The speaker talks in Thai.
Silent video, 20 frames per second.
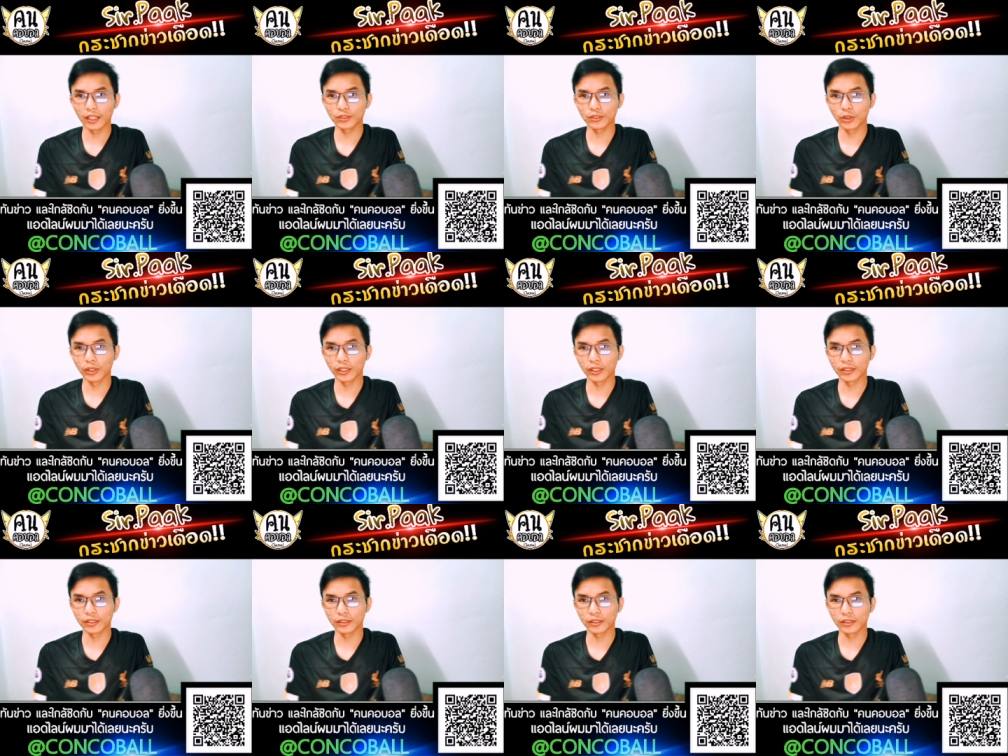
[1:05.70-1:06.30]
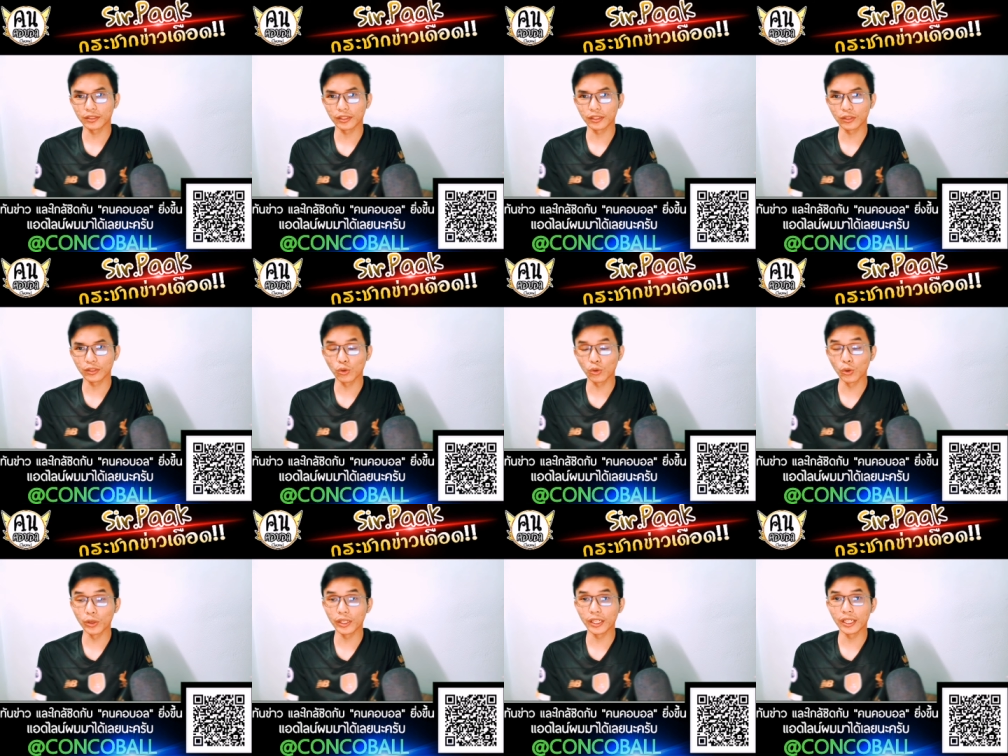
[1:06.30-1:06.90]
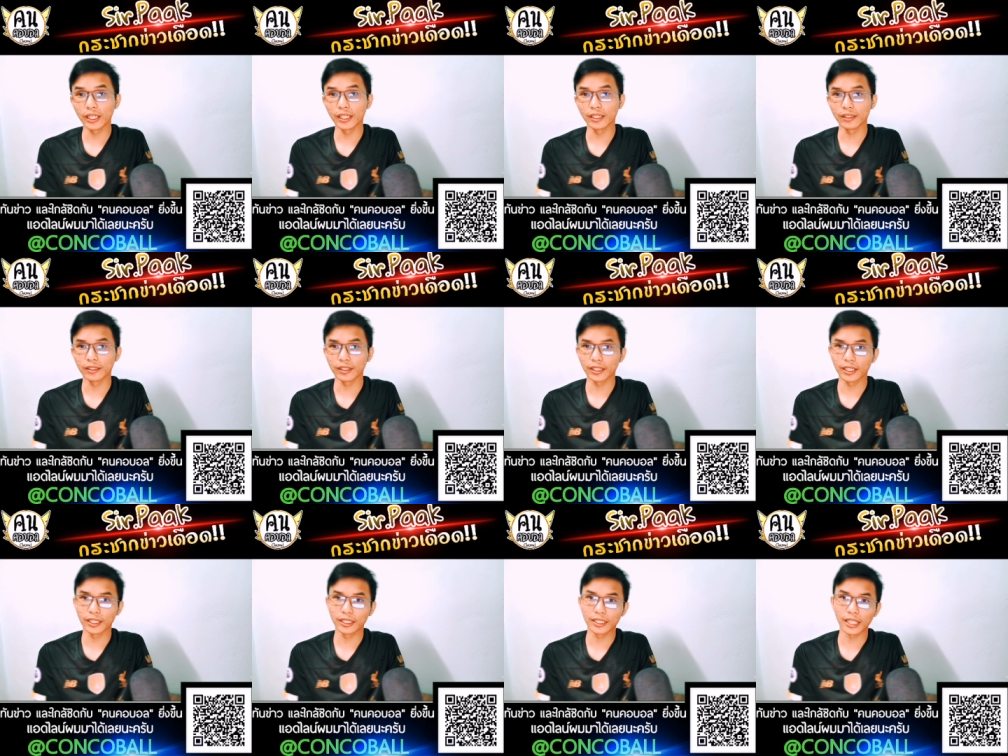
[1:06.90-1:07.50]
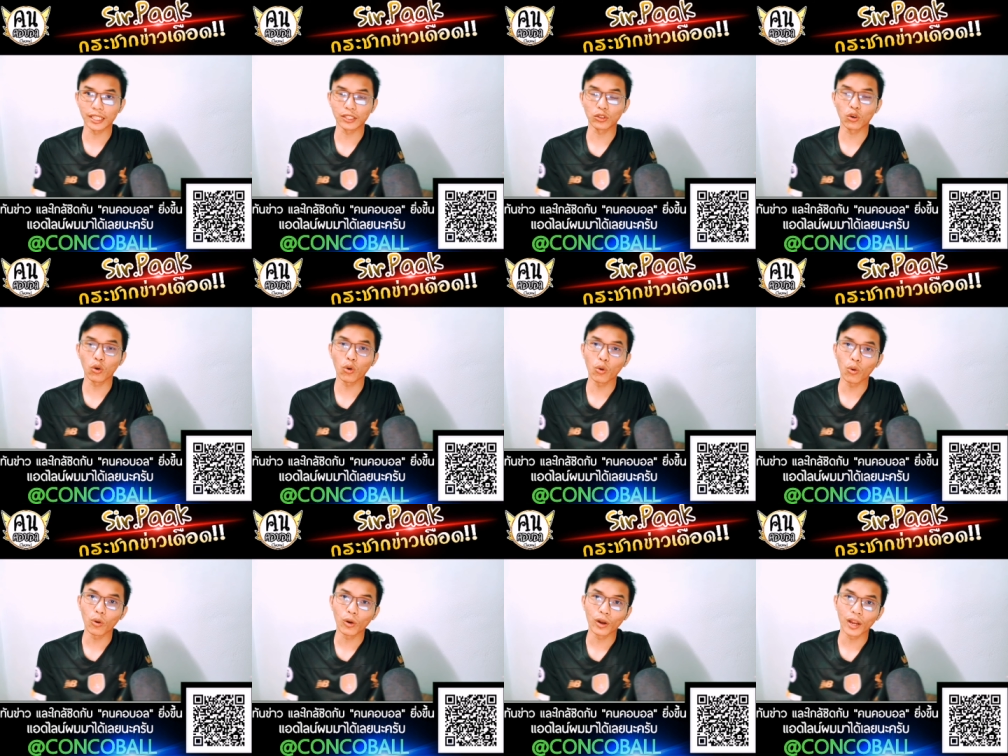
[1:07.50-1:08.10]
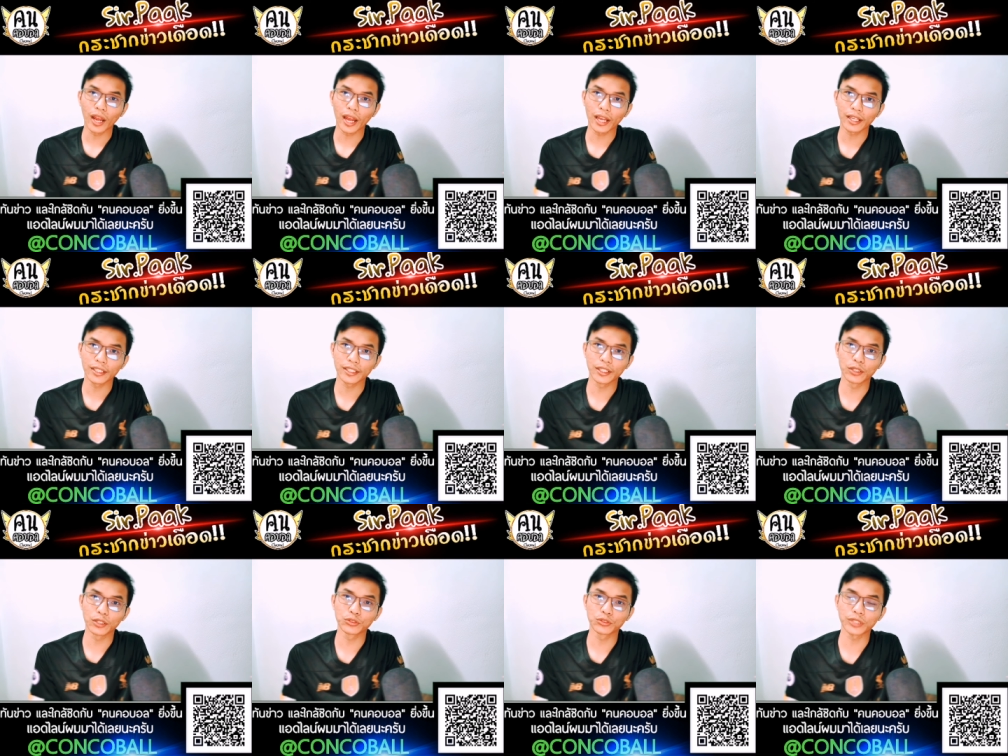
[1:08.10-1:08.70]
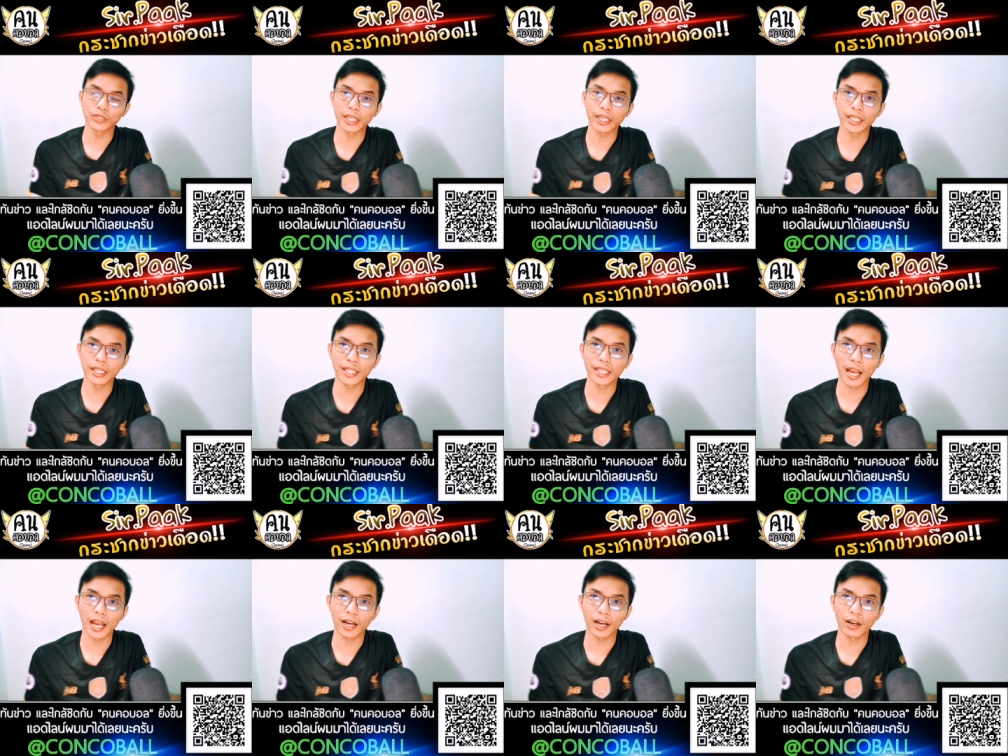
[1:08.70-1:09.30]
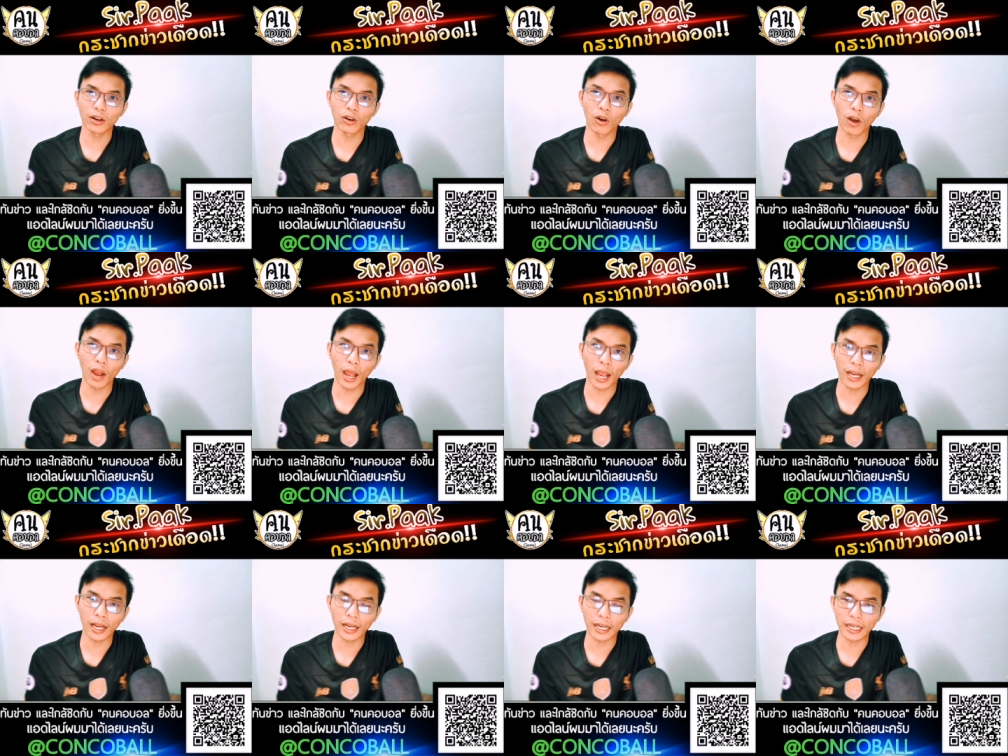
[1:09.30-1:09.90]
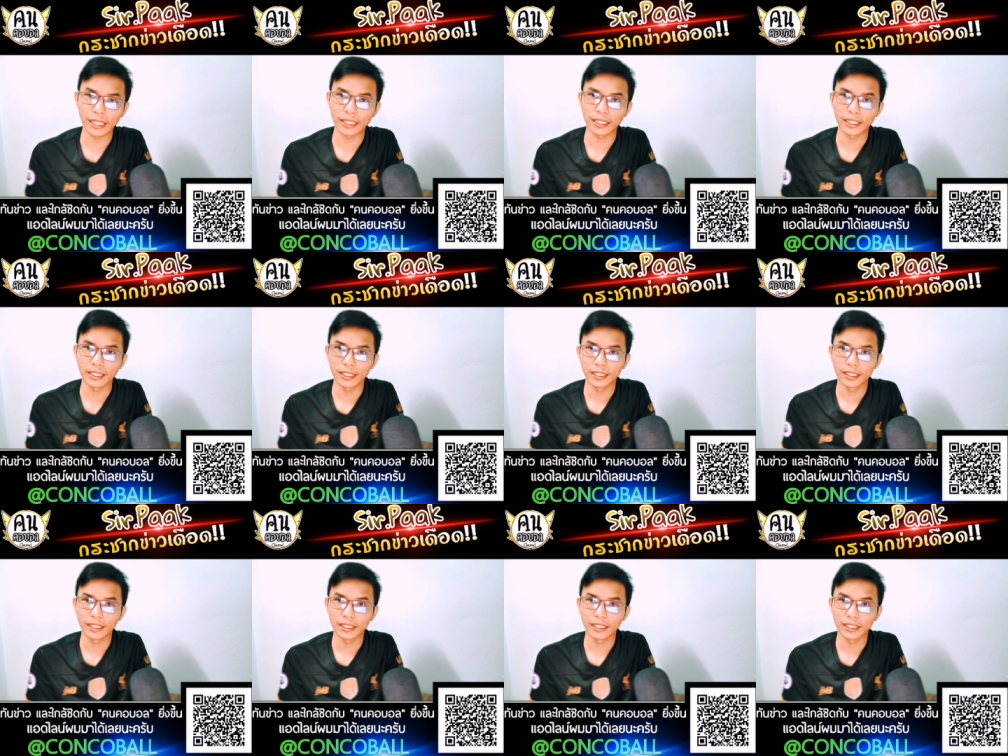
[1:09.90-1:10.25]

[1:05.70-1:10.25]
ส่วนคู่อื่นอีก 7 คู่นะเชลซีจากเกาะอังกฤษ